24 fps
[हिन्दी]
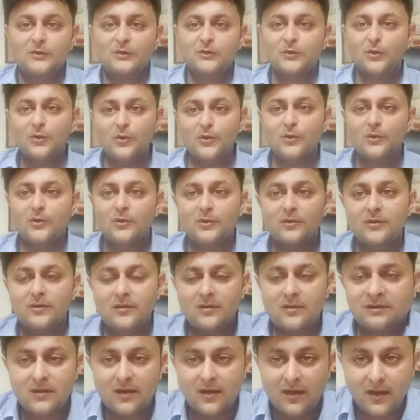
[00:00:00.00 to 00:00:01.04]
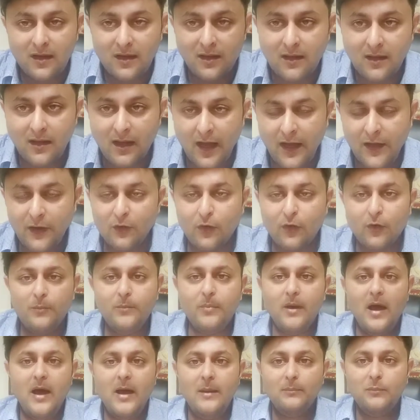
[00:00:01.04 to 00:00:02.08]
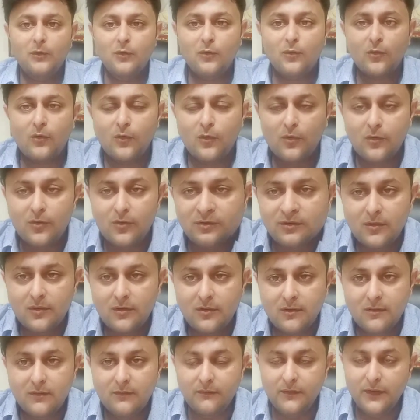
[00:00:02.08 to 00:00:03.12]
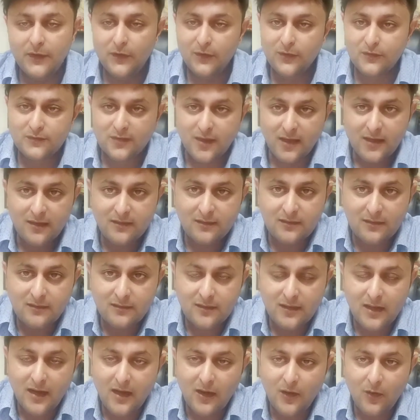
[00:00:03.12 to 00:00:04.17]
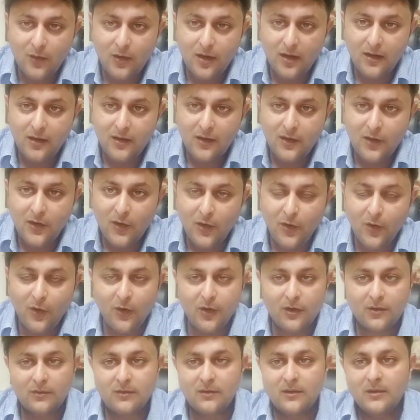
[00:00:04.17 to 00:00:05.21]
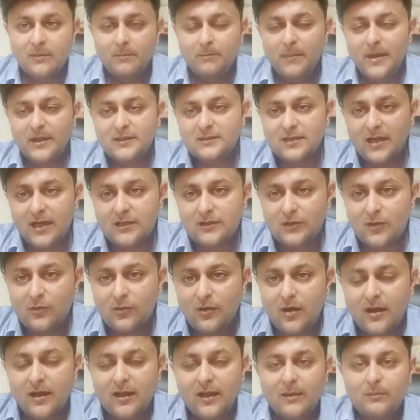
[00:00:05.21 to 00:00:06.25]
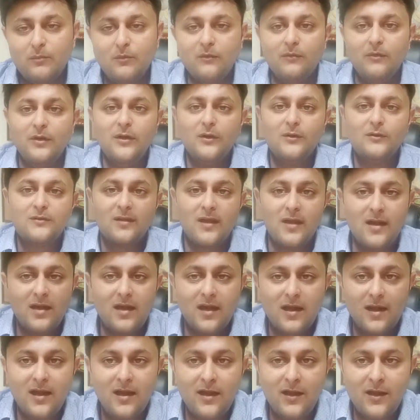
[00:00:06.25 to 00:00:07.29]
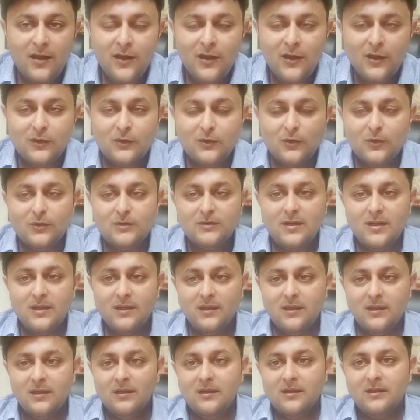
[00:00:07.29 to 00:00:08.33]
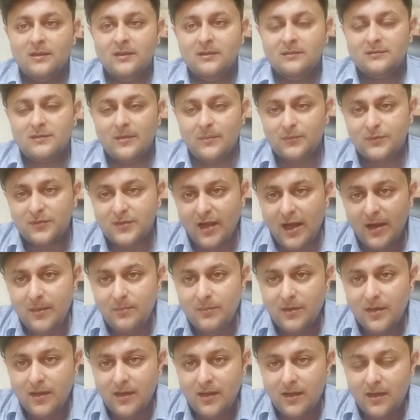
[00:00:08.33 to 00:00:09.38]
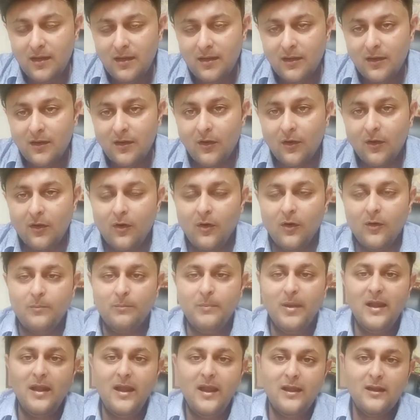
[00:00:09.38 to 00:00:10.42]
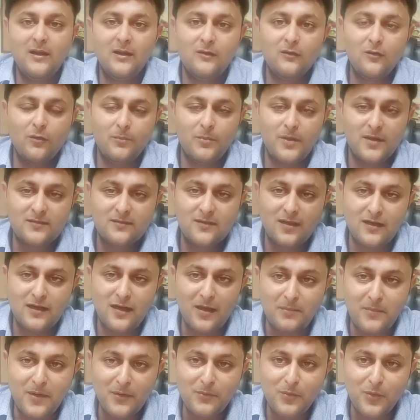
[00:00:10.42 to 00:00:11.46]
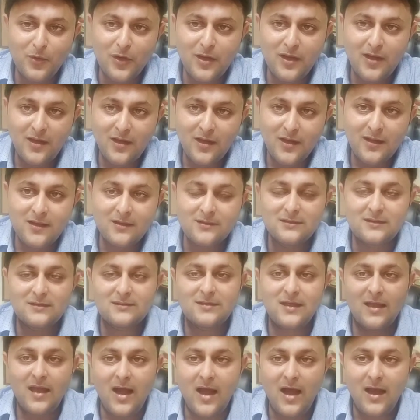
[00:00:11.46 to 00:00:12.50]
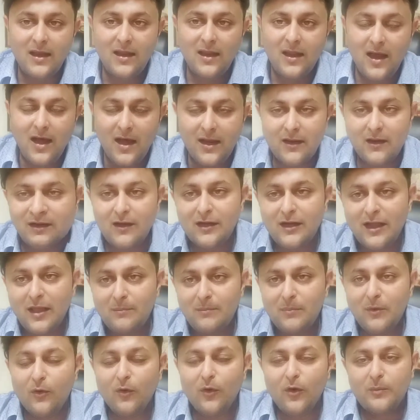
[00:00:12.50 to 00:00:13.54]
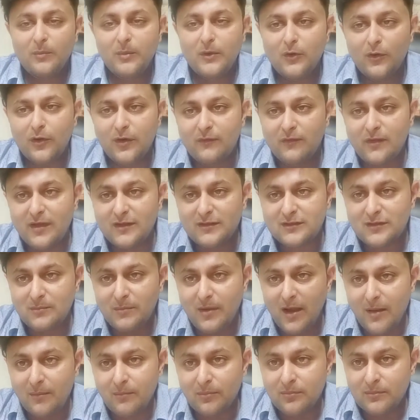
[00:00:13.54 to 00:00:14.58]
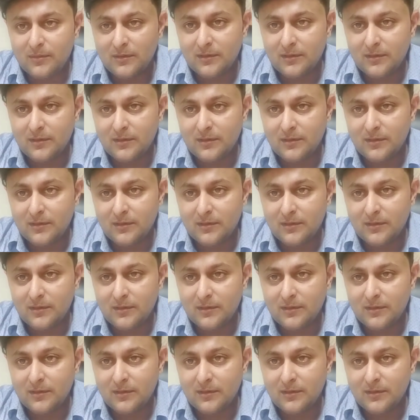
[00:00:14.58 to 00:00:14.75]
तो आई होप आप लोगों को वीडियो सही लगा होगा और मैं चाहता हूं अगर आपको वीडियो सही लगा है तो इसे सब्सक्राइब करिए और बेल आइकन को प्रेस करना मत भूलिए जिससे आगे आने वाले टाइम पे और भी नोटिफिकेशन में आप